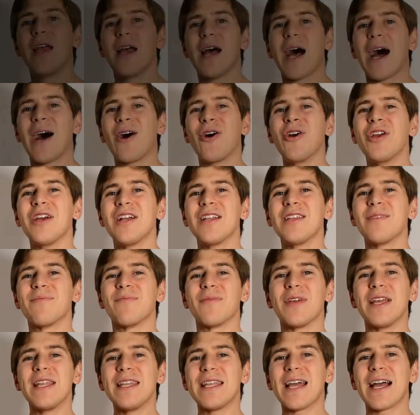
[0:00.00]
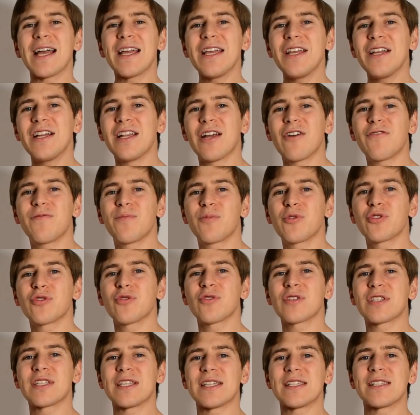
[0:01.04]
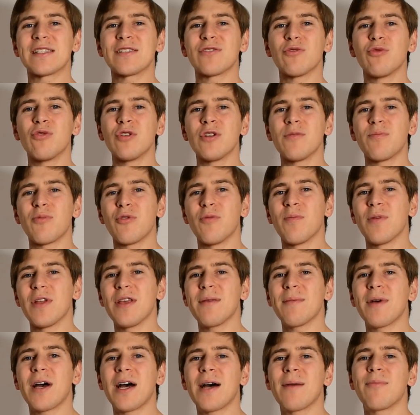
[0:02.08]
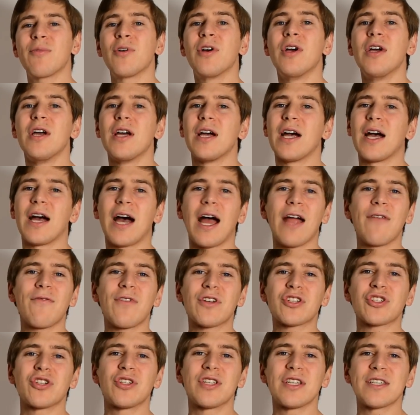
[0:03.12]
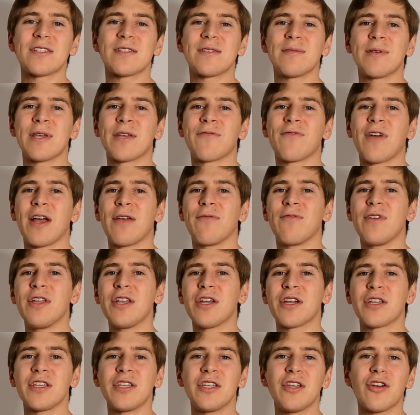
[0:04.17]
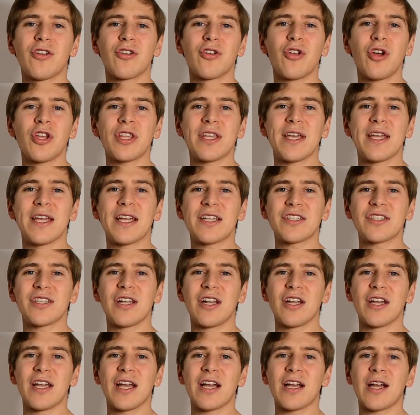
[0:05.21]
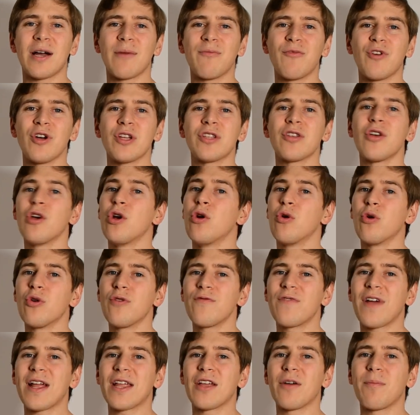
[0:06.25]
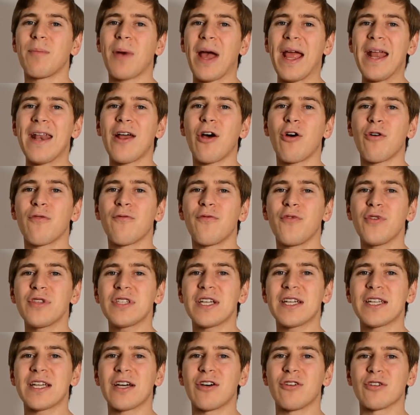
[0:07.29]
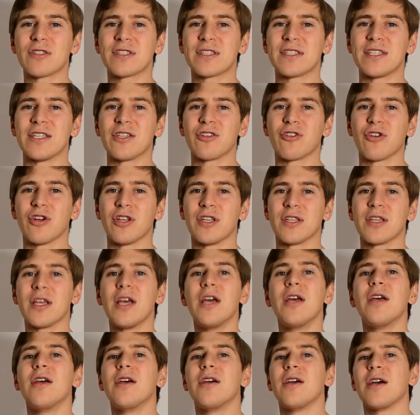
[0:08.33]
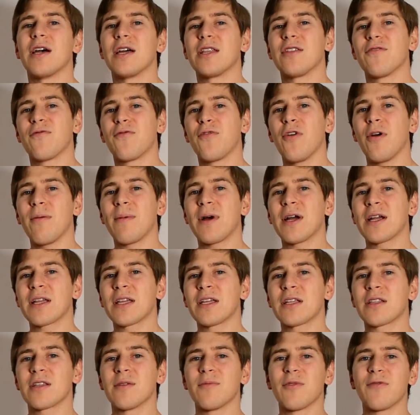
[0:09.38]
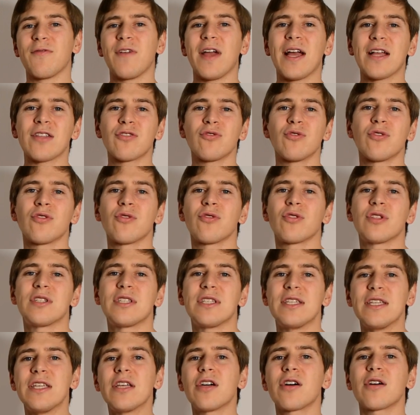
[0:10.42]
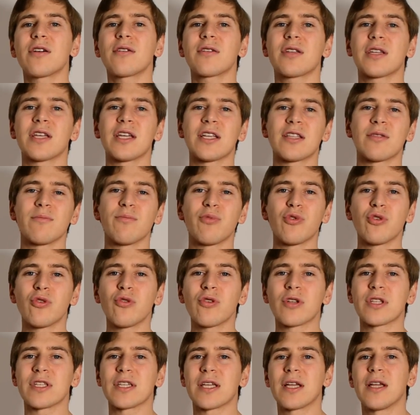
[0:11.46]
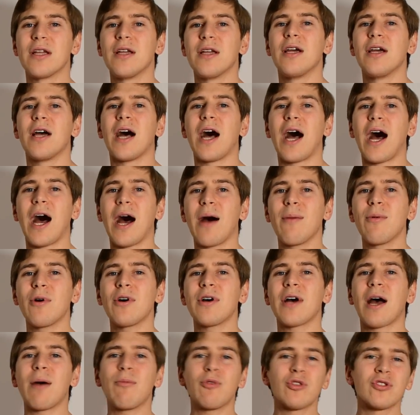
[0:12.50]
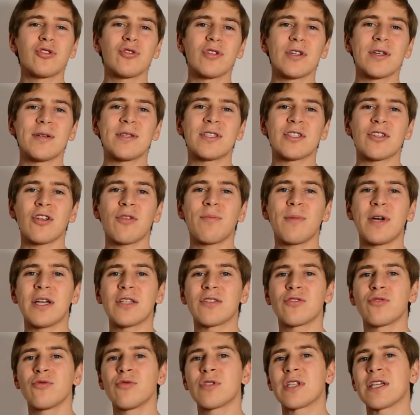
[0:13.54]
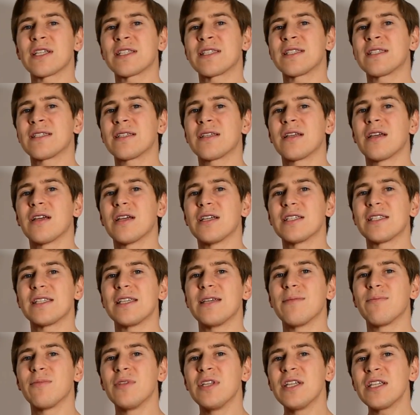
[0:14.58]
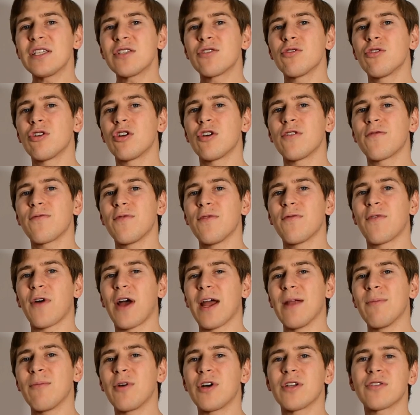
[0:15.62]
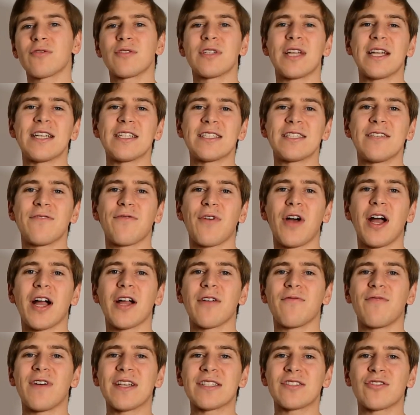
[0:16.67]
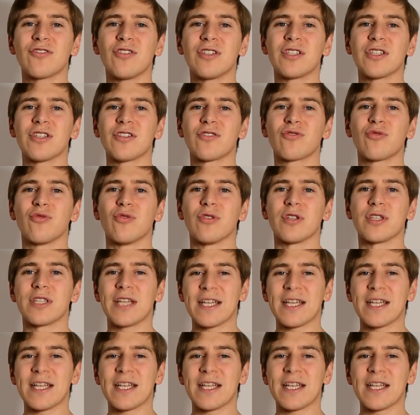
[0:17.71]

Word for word: Ahoi, ihr Lieben! In der Regel laufen Produkttests ohne Probleme ab. Äh, einfach schon deswegen, weil weder ihr noch der Hersteller Ärger haben wollt und weil ihr beide auch einen Vorteil daraus ziehen könnt. Äh, die Firma kriegt eine Bewertung und ihr kriegt ein Produkt. Aber ab und zu geht es doch mal zu, dass es eben nicht so läuft wie vereinbart und dann ist die Frage, was sollt ihr tun?